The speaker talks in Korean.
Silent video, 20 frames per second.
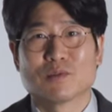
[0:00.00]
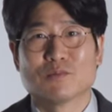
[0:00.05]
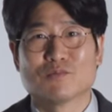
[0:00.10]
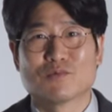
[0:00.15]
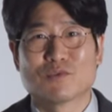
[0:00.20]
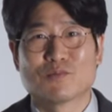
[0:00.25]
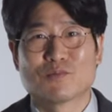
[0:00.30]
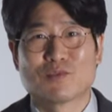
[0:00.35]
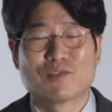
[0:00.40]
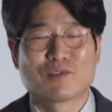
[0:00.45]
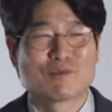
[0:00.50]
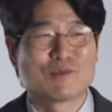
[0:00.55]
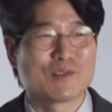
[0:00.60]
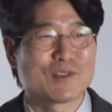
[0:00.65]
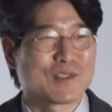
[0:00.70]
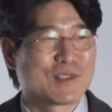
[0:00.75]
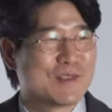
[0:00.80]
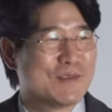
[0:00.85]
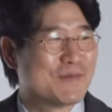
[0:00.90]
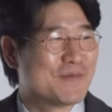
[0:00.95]
무릎을
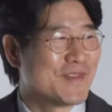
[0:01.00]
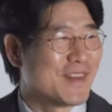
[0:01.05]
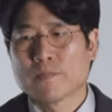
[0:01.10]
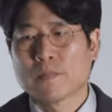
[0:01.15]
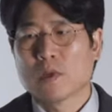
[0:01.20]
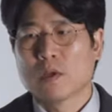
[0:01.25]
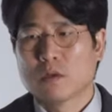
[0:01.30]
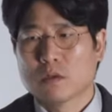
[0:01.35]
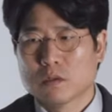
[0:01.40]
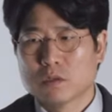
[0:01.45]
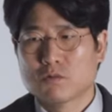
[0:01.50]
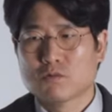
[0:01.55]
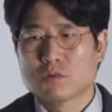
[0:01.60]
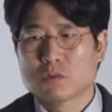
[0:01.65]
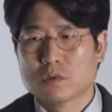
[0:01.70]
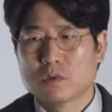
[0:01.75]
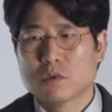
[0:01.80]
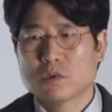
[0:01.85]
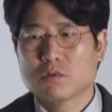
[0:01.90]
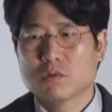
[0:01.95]
꿇었습니다 그래도
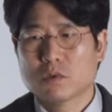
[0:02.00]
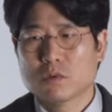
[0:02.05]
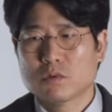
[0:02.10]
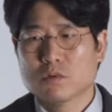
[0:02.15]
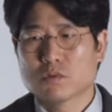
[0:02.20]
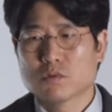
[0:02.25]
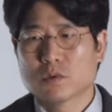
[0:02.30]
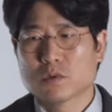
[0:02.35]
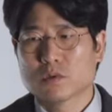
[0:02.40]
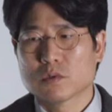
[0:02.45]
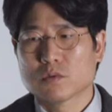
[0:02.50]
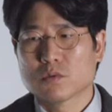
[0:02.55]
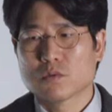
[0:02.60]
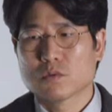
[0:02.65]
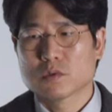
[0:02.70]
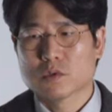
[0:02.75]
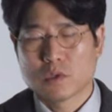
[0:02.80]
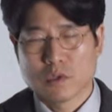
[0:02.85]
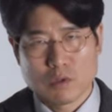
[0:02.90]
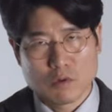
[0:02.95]
그 기회를 통해서 또
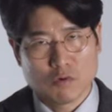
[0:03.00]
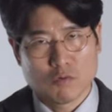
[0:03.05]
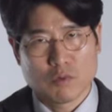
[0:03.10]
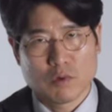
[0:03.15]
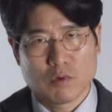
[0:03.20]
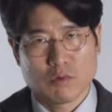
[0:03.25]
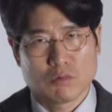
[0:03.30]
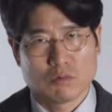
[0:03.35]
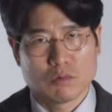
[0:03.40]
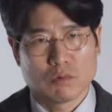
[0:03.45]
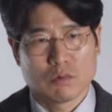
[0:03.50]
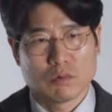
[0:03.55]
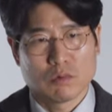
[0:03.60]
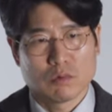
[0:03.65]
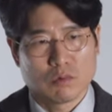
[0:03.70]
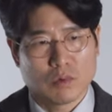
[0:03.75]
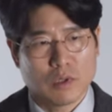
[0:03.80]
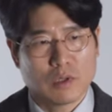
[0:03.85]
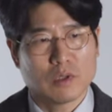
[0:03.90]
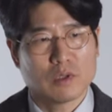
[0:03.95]
제대로 배우고
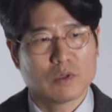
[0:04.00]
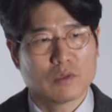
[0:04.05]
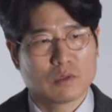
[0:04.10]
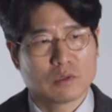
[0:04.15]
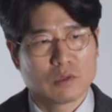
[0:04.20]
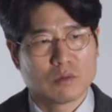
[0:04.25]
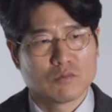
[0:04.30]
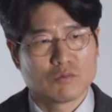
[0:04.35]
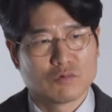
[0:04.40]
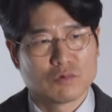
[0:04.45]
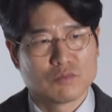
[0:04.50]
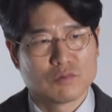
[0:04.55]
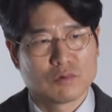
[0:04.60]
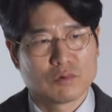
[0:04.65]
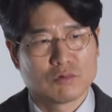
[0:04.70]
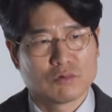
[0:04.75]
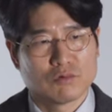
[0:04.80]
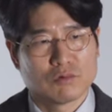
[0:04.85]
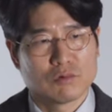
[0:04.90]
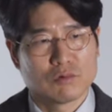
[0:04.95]
또 하나님께 무릎을
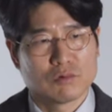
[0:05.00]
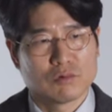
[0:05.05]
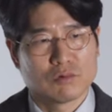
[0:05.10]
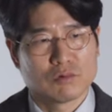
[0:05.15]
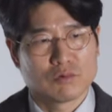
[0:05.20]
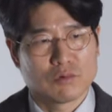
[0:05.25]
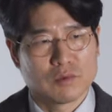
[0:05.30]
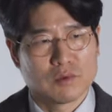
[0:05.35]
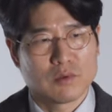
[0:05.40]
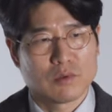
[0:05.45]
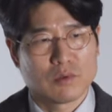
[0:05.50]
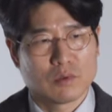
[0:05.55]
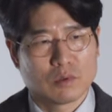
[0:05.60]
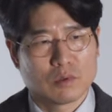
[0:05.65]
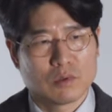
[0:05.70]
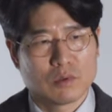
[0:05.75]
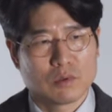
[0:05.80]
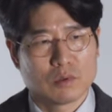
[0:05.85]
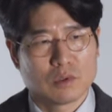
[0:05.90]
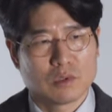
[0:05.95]
꿇을 수
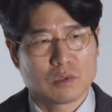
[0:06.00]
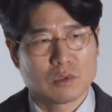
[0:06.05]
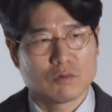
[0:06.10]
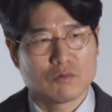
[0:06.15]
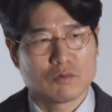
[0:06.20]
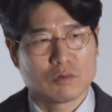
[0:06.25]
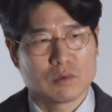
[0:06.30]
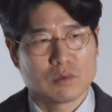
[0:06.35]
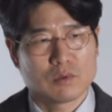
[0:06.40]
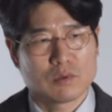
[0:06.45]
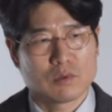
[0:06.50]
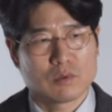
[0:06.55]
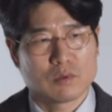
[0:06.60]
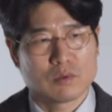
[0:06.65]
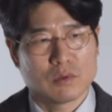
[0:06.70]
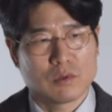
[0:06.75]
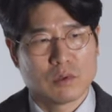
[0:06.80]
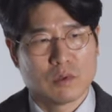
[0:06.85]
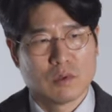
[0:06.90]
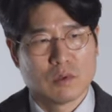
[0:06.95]
있었던 시간도
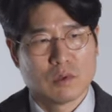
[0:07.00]
있었어서